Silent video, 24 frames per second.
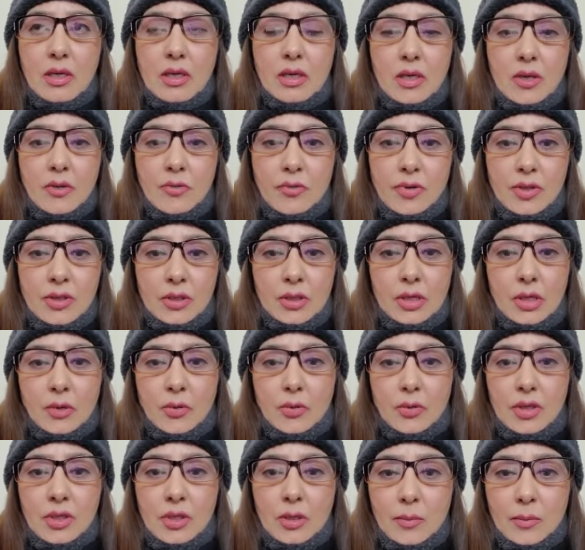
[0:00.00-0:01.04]
के
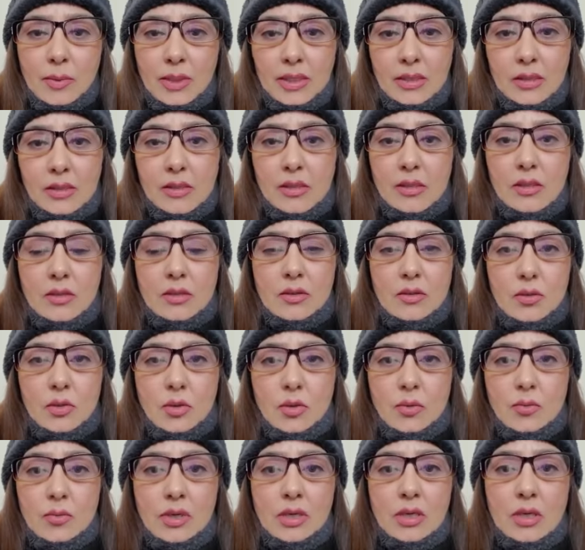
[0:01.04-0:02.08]
फ़नकारों की नुमाइंदगी करते
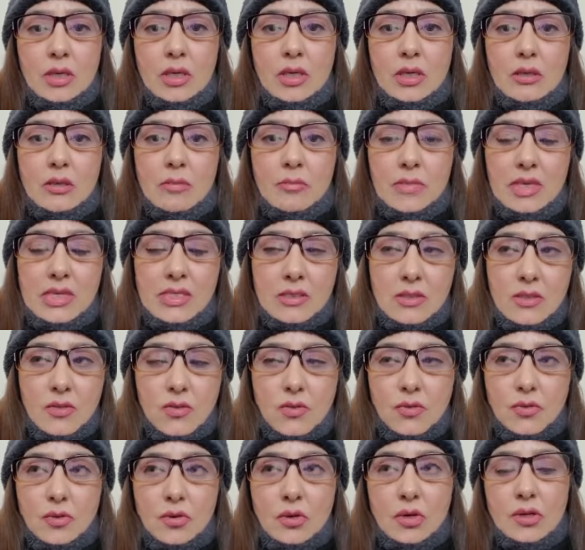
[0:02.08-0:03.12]
हुए एक मैसेज
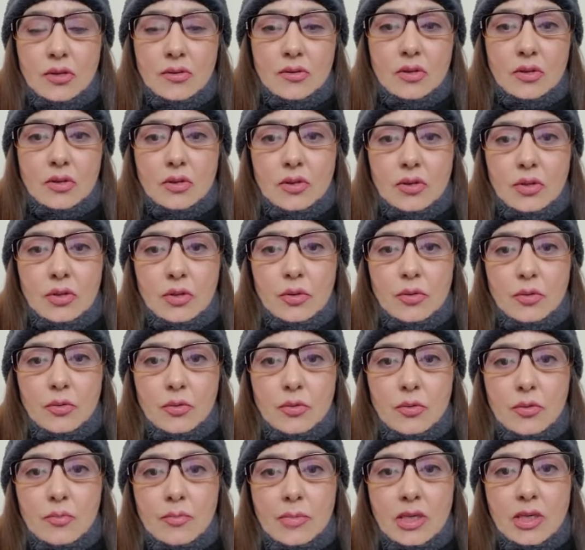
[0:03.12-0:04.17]
रिकॉर्ड कर रही हूँ
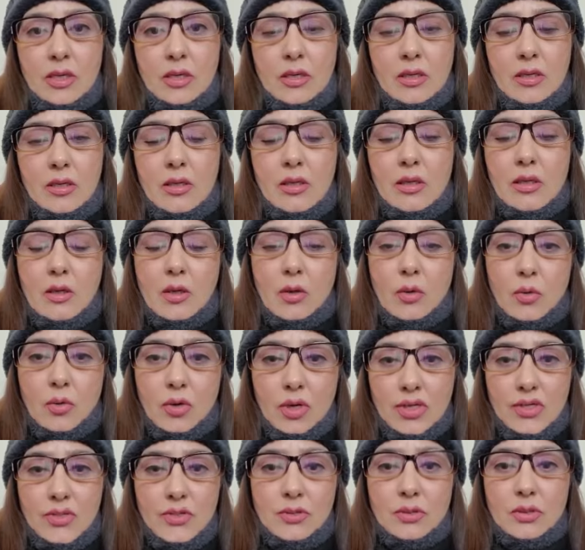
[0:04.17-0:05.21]
कि मैं
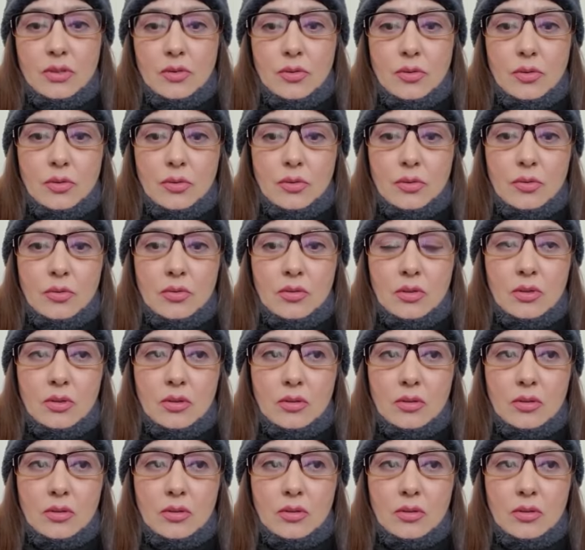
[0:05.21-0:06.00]
ख्वाहिश करती हूँ कि